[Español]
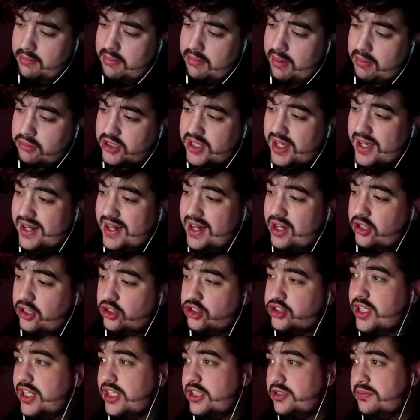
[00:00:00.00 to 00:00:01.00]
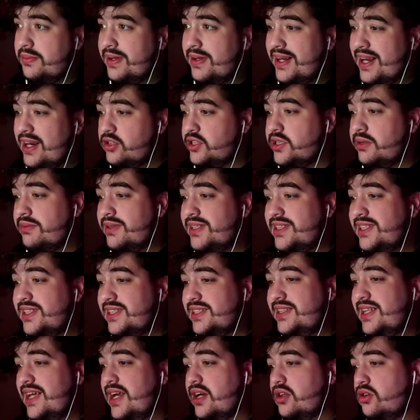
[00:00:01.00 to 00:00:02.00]
Y vamos a darle los tres venenos, a ver si
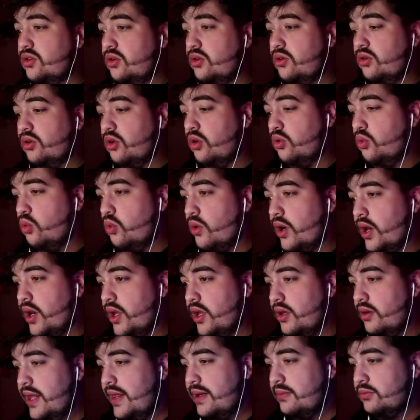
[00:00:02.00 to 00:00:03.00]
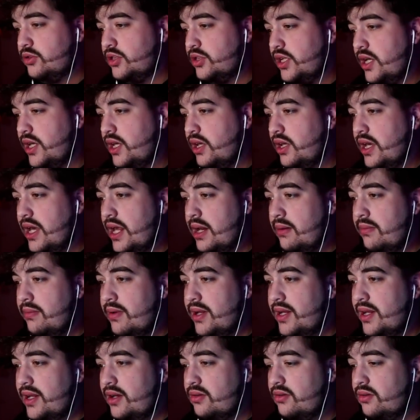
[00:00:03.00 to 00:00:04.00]
es cierto lo que ocurre. Le damos ahí el
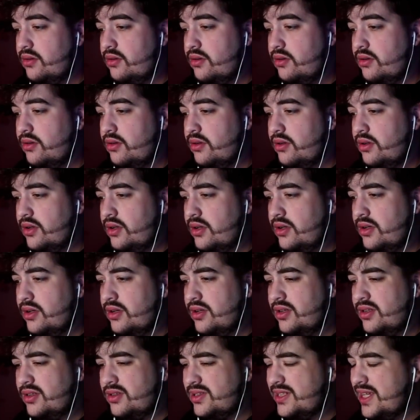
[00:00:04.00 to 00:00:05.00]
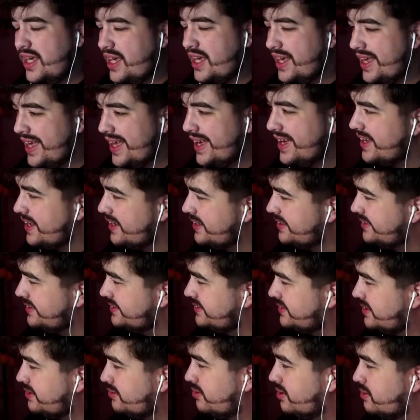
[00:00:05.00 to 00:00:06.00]
veneno. ¿Se queja?
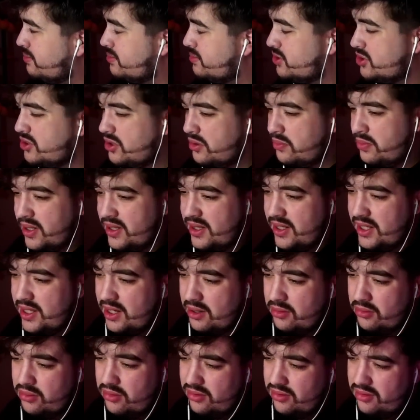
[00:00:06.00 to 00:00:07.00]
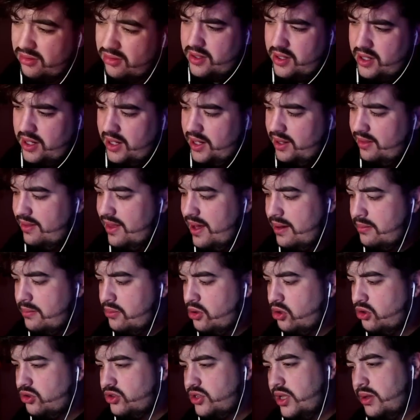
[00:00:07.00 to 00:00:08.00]
Es algo que me sorprende aún.
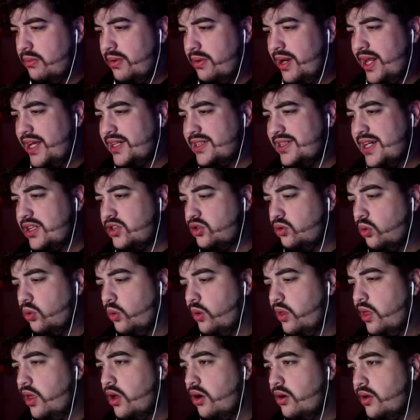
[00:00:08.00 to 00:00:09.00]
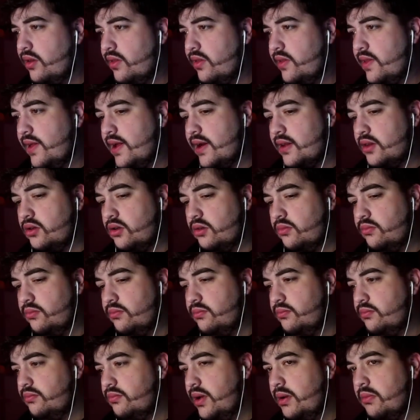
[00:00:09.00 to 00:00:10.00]
Reiniciamos, debería estar sucio, ¿cierto?
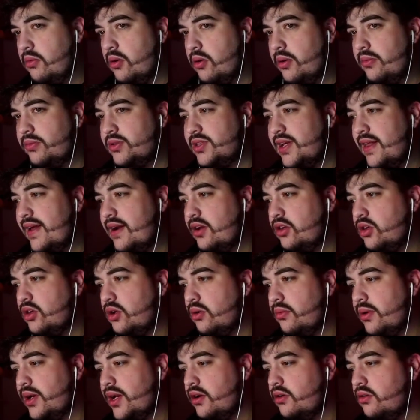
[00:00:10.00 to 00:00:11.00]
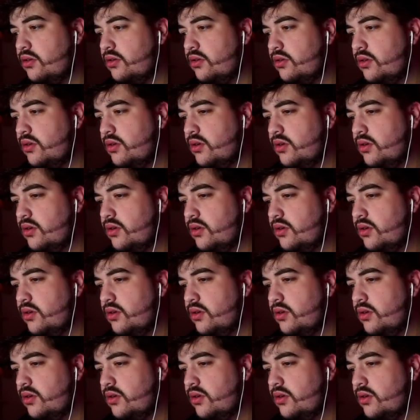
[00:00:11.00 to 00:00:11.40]
Le volvemos a dar otro veneno.